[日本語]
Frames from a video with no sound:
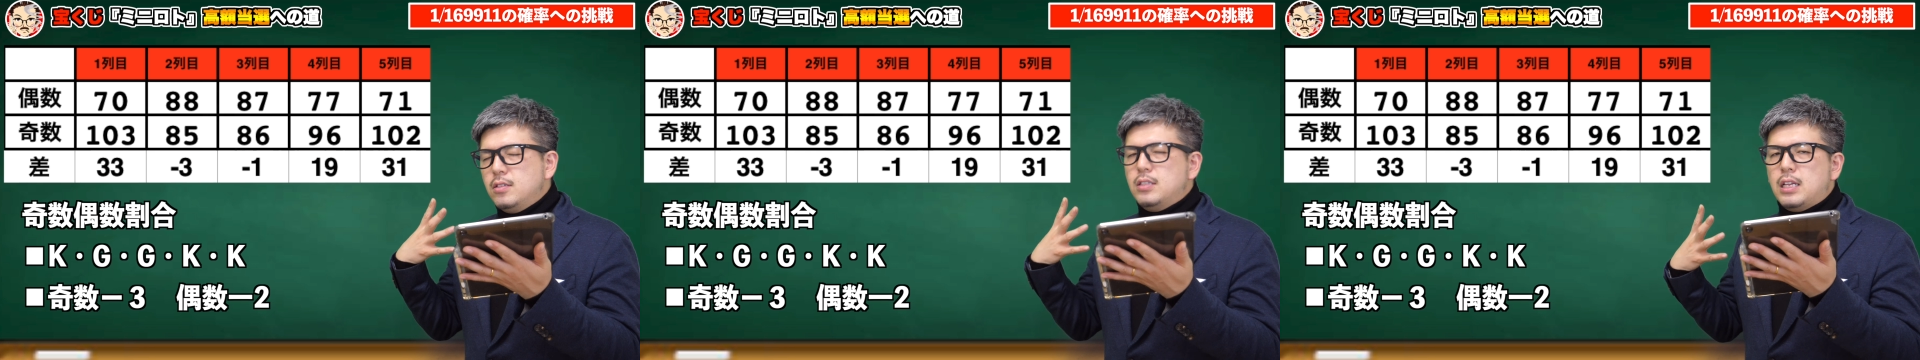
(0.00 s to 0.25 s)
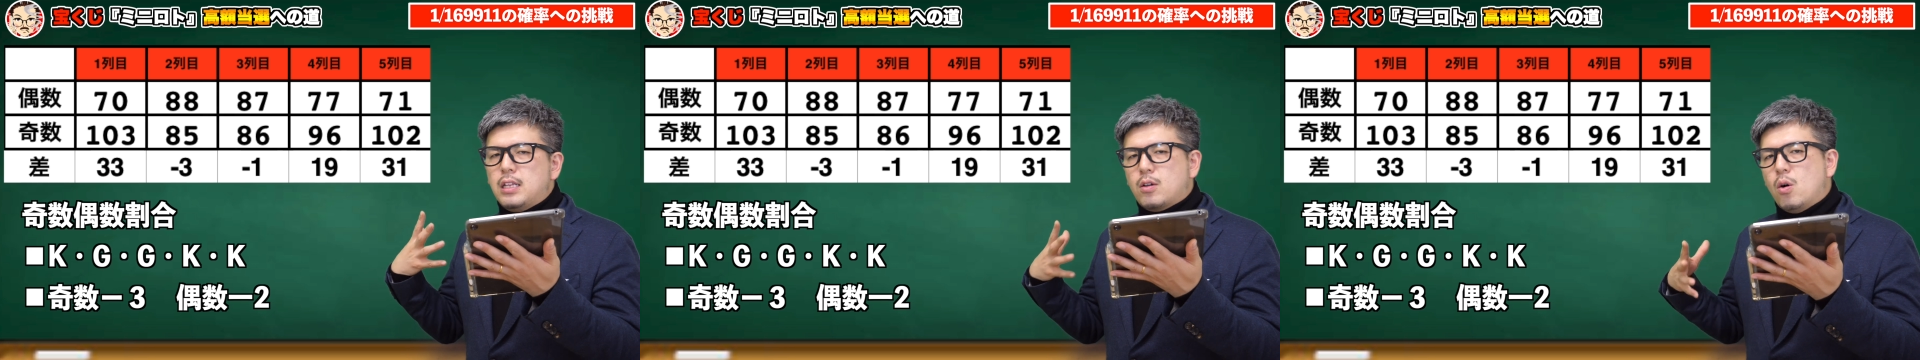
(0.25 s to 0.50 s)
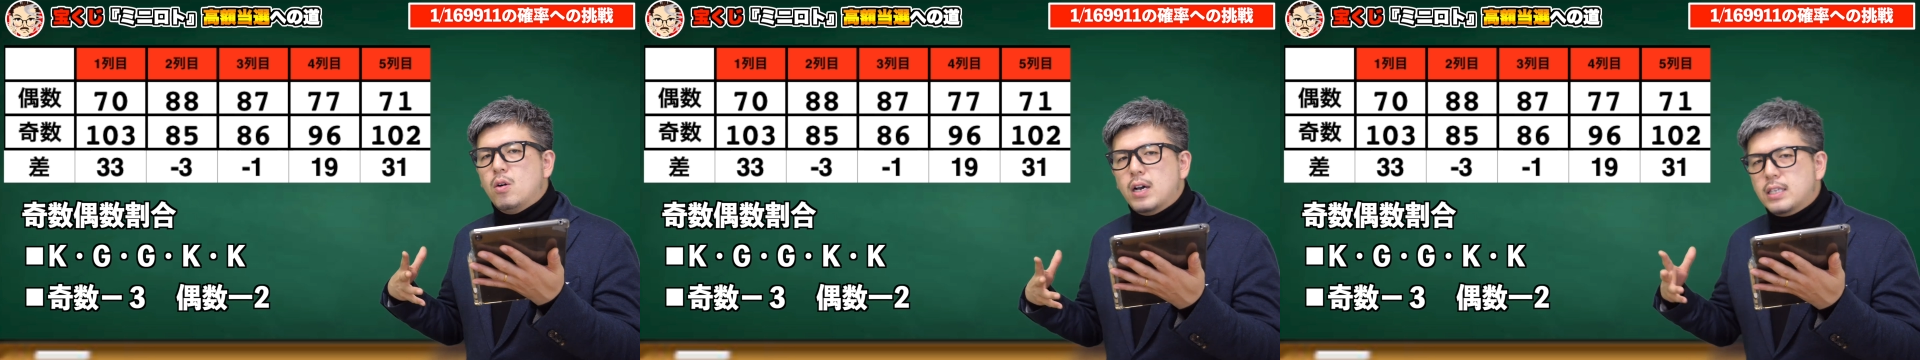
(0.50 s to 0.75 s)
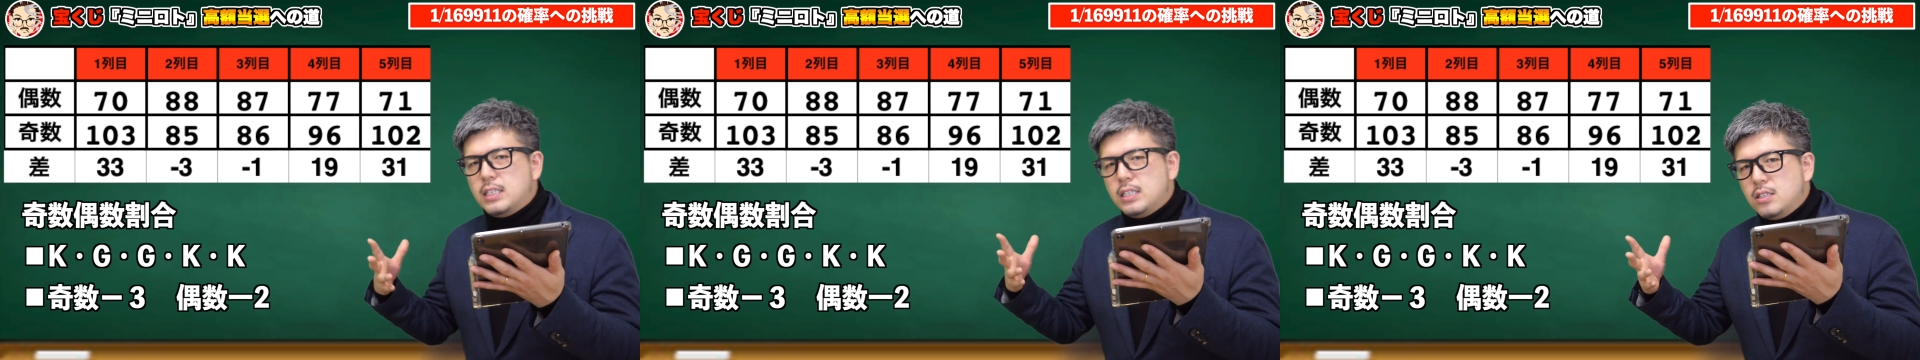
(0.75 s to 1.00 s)
数だったら今
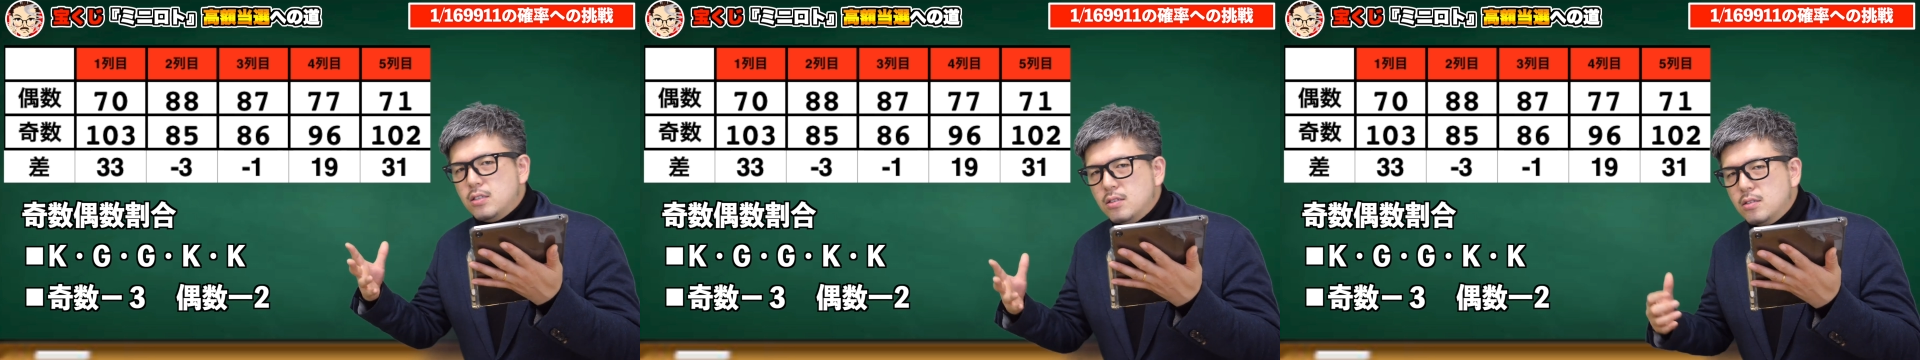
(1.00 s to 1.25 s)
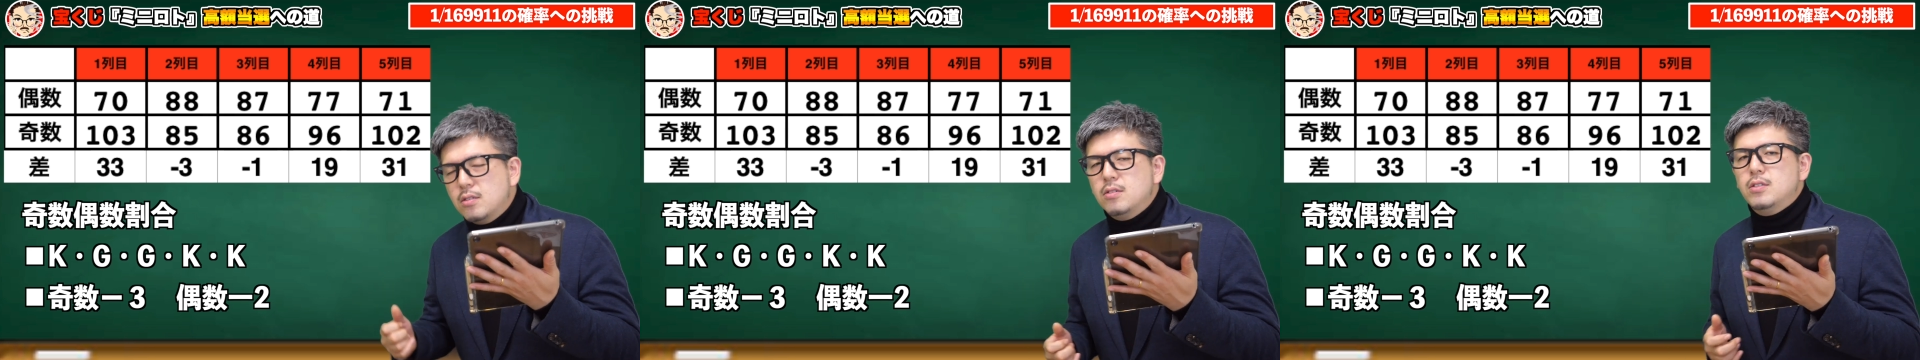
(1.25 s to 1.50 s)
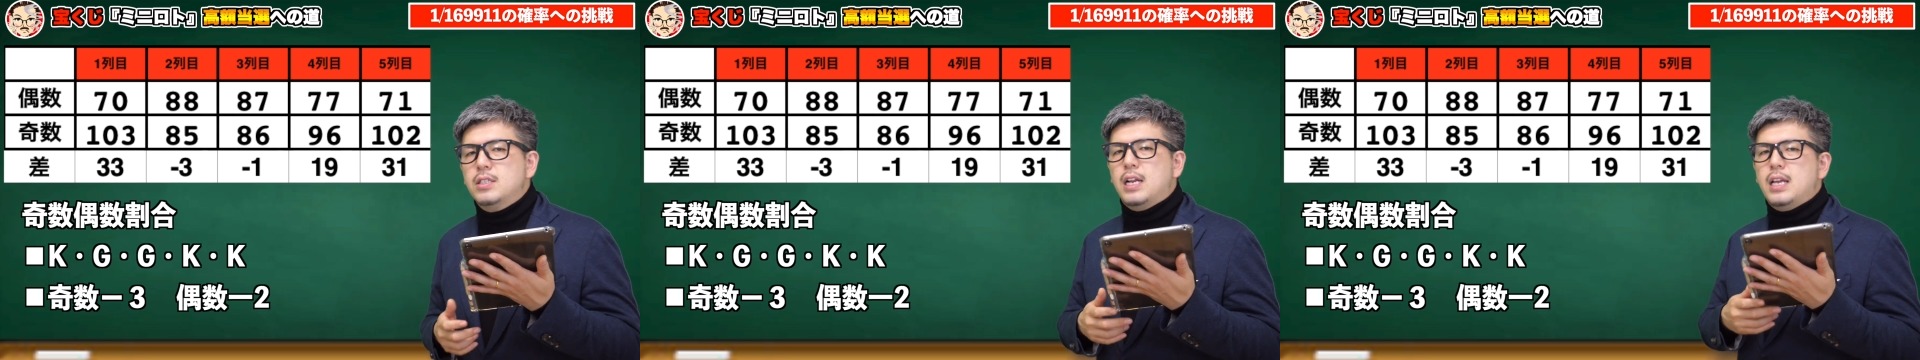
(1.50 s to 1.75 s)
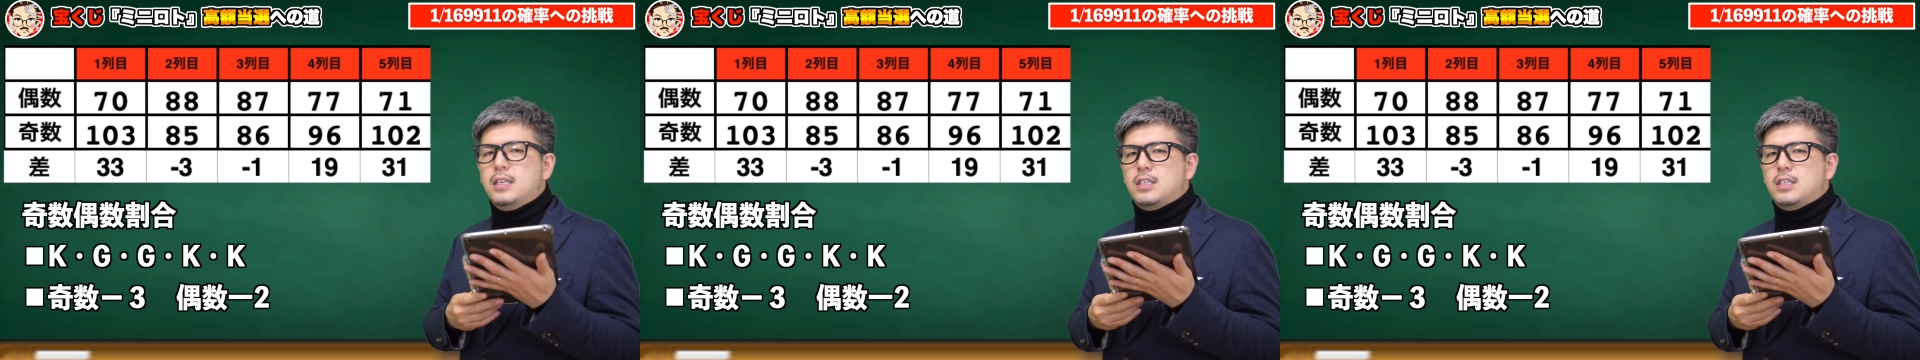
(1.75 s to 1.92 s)
回奇数来るんじゃない、